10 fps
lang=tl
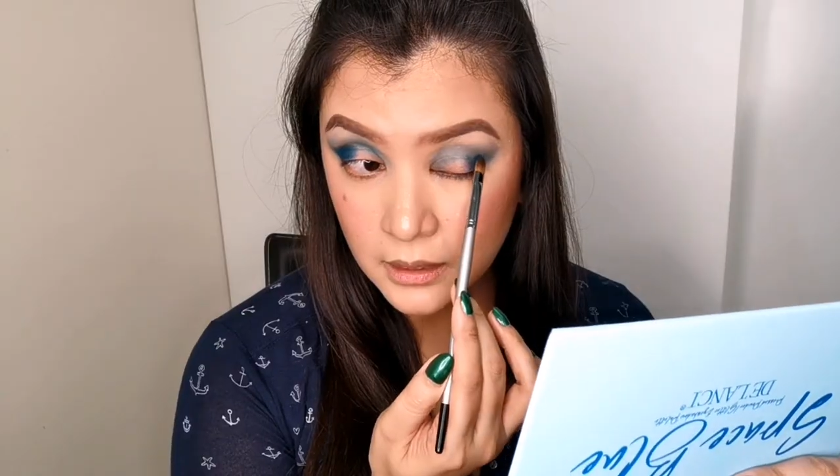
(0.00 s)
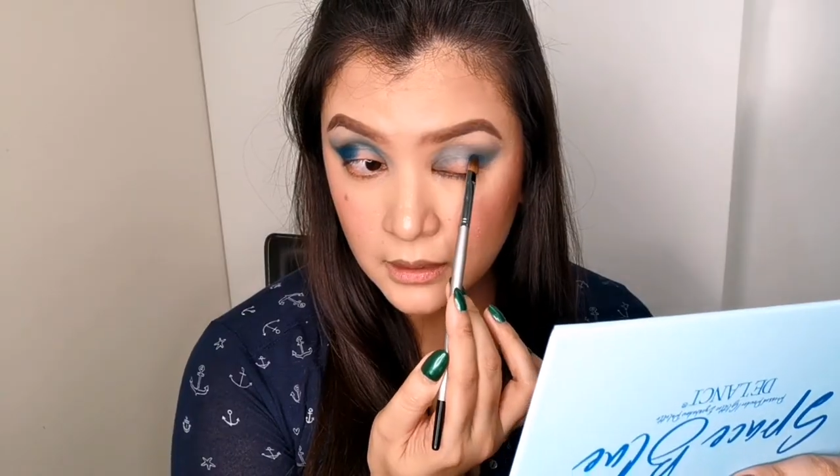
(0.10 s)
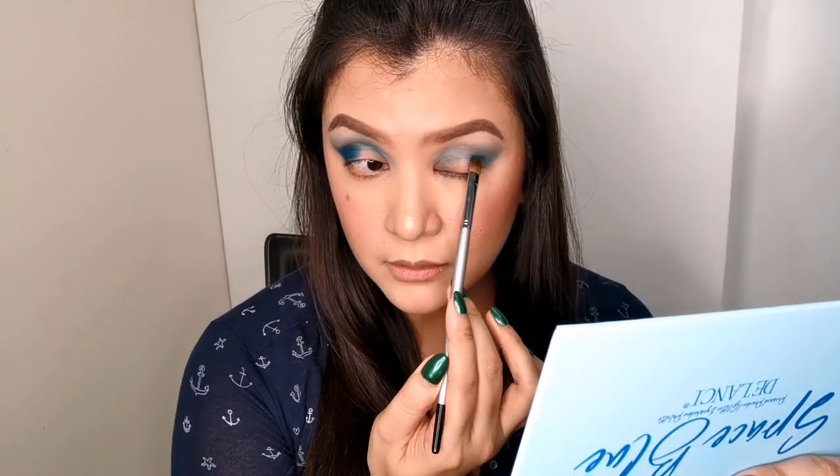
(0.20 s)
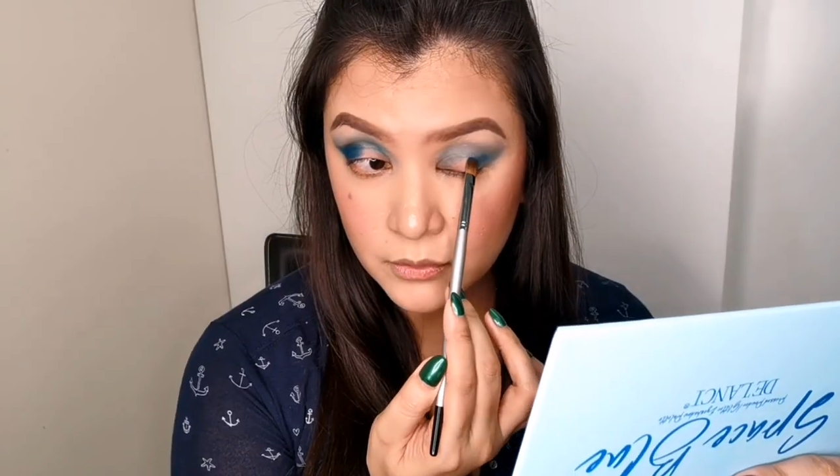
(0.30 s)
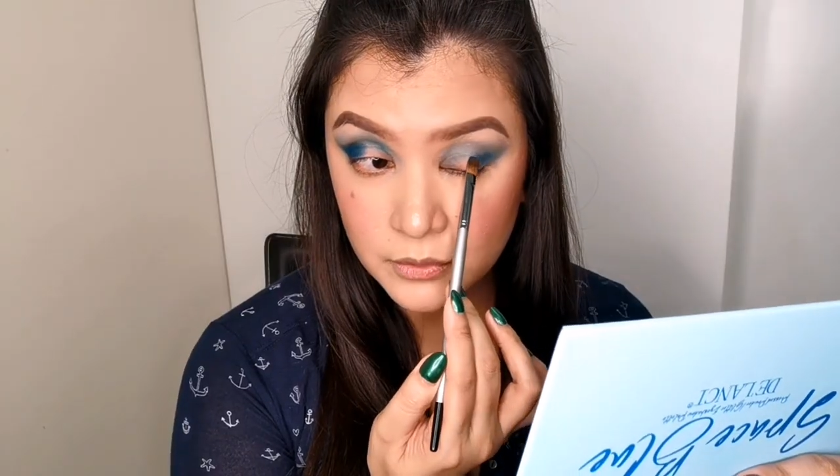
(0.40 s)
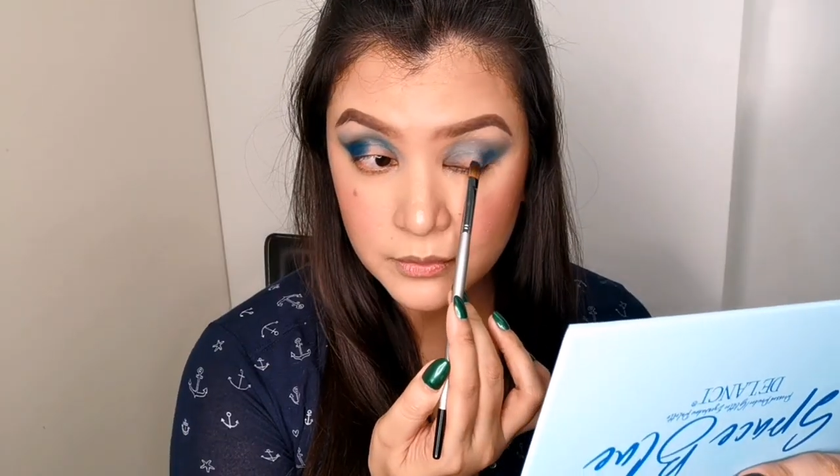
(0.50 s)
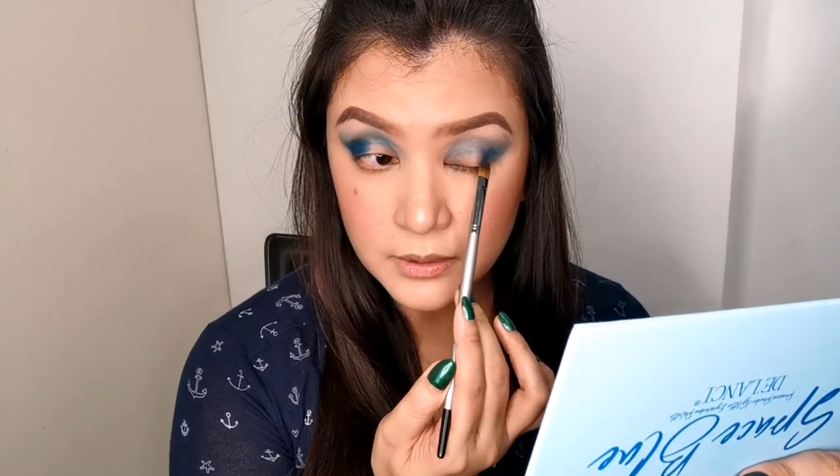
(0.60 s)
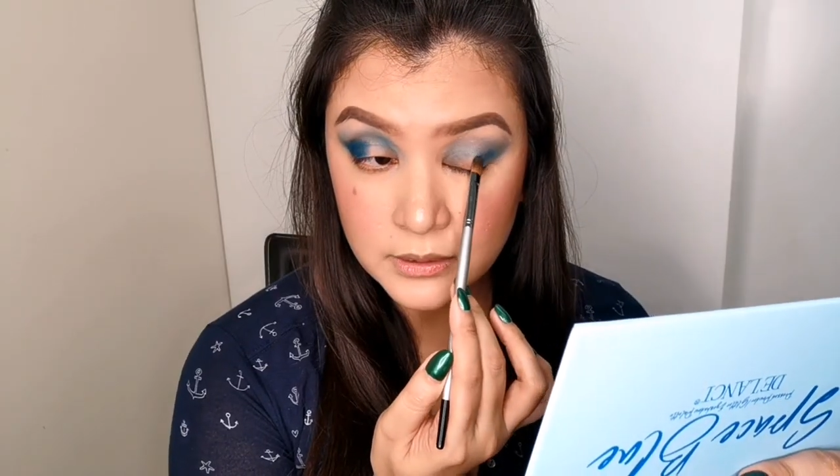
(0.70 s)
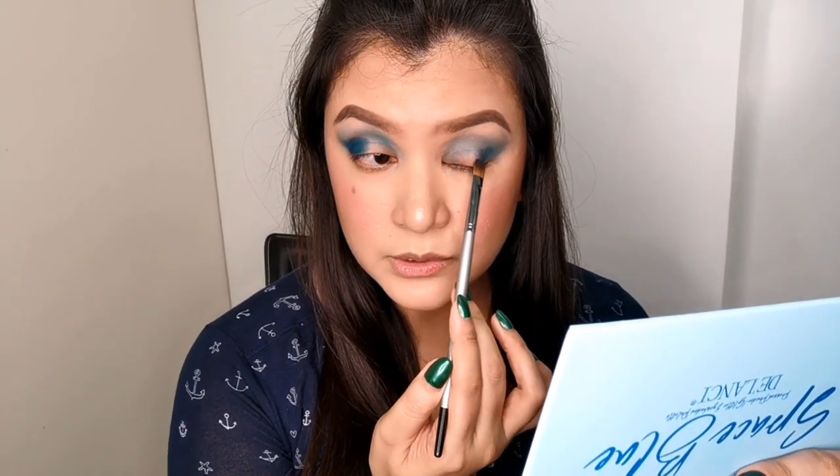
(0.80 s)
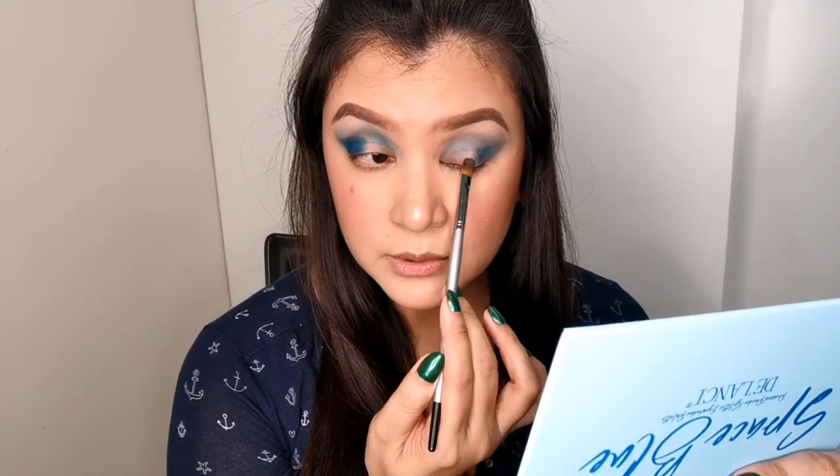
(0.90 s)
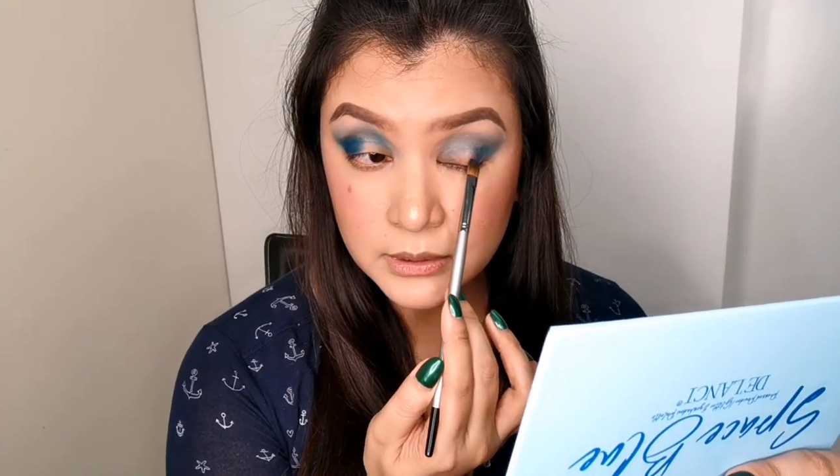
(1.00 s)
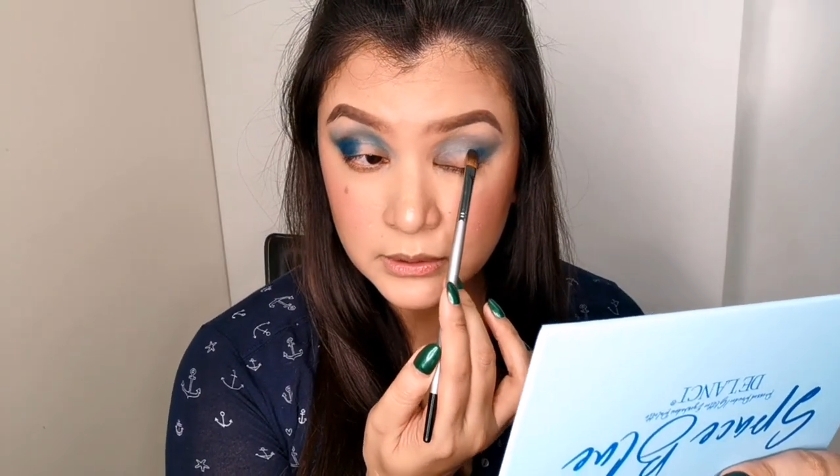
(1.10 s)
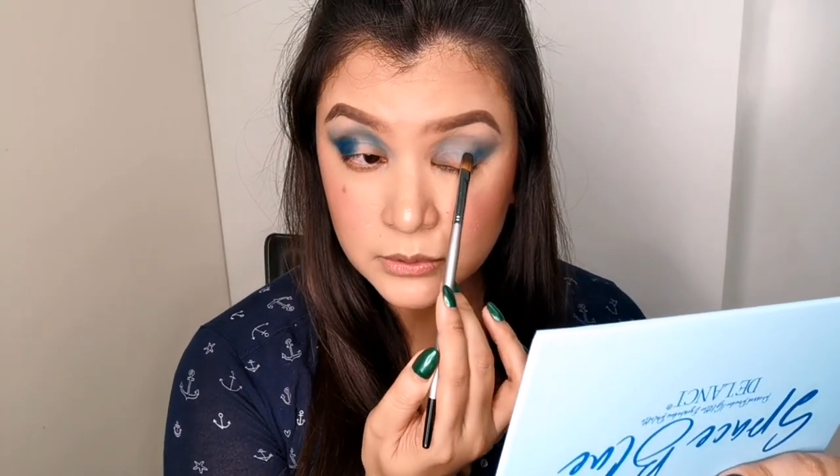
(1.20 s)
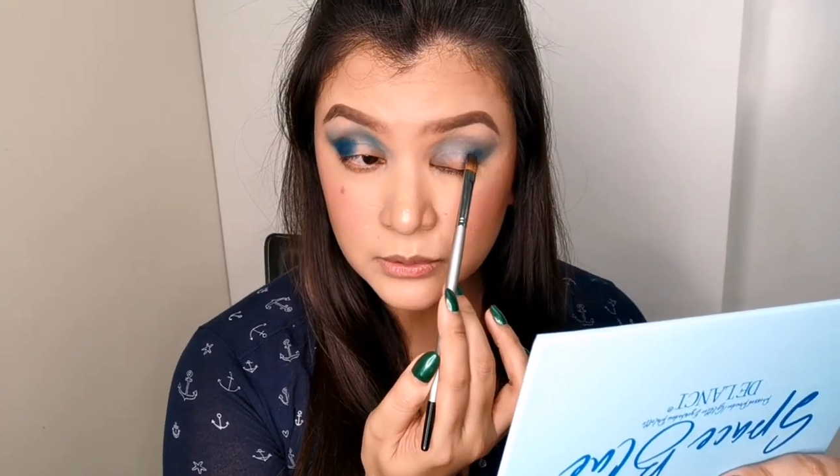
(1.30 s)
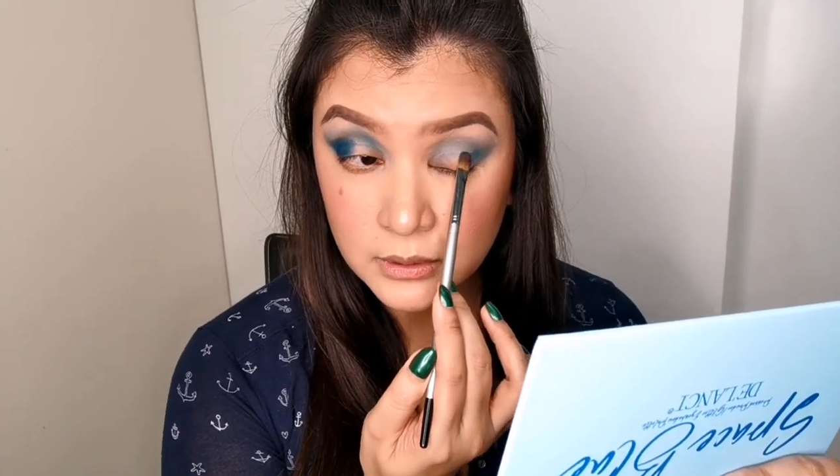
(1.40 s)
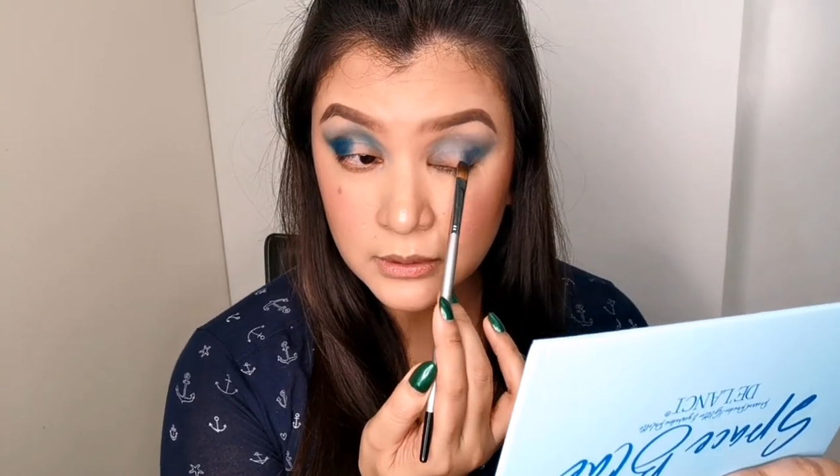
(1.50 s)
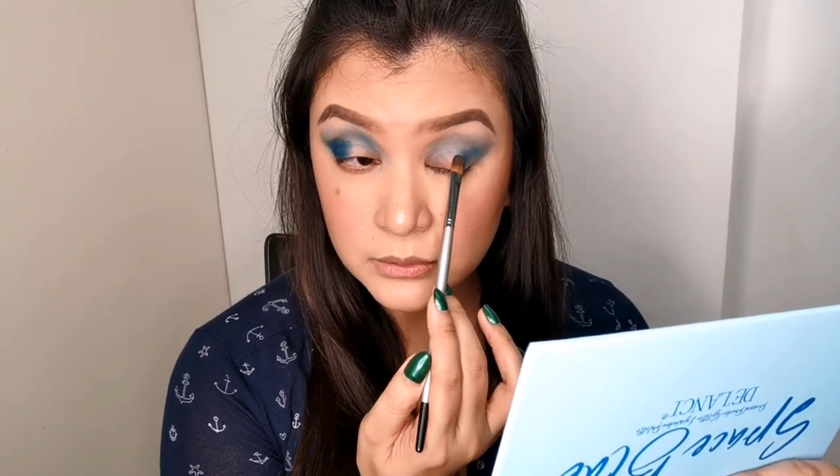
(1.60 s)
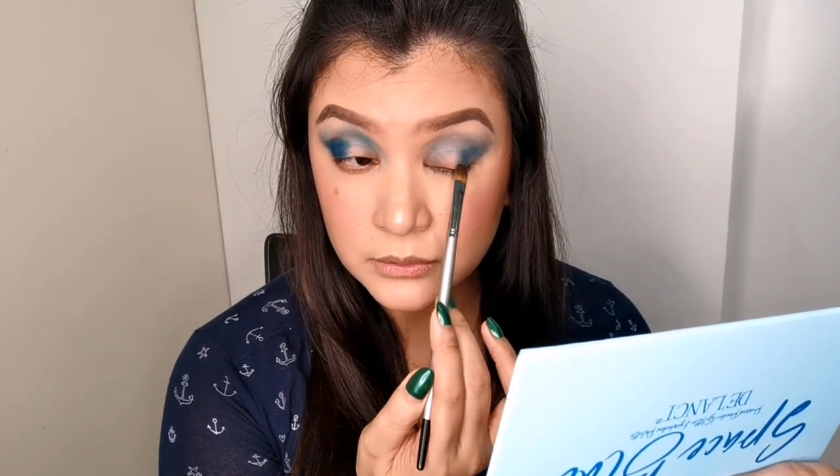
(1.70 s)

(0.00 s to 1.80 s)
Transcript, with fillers: naglalaro yung uh, ah, sitart ko ng